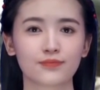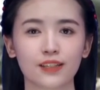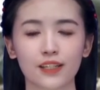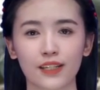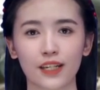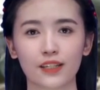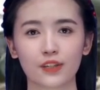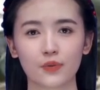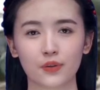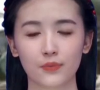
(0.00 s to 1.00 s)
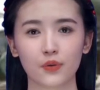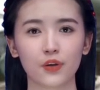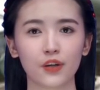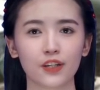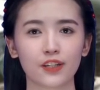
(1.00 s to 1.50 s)
当战争规
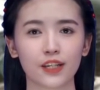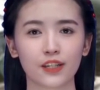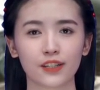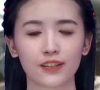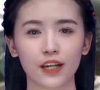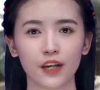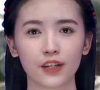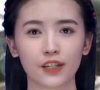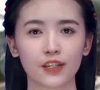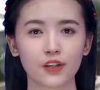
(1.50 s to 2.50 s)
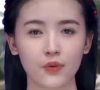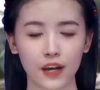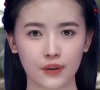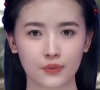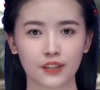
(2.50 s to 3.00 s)
模上升到合成
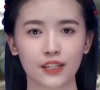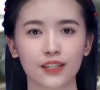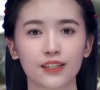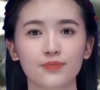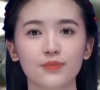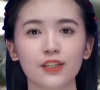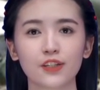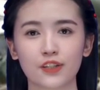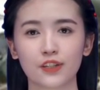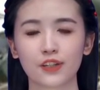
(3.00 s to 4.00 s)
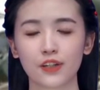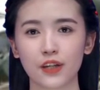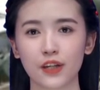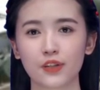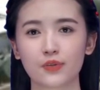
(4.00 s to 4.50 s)
化旅这个级别时，
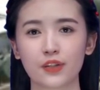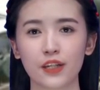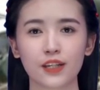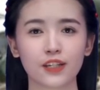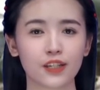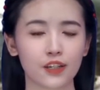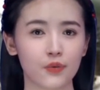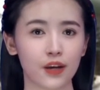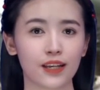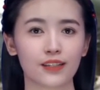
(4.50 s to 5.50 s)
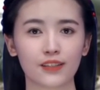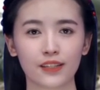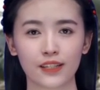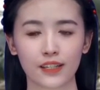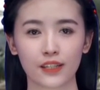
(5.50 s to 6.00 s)
除了合成化营
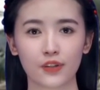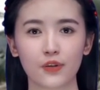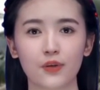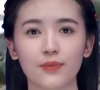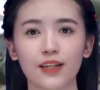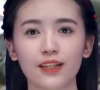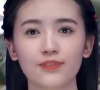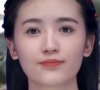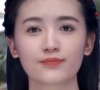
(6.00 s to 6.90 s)
自身的装备，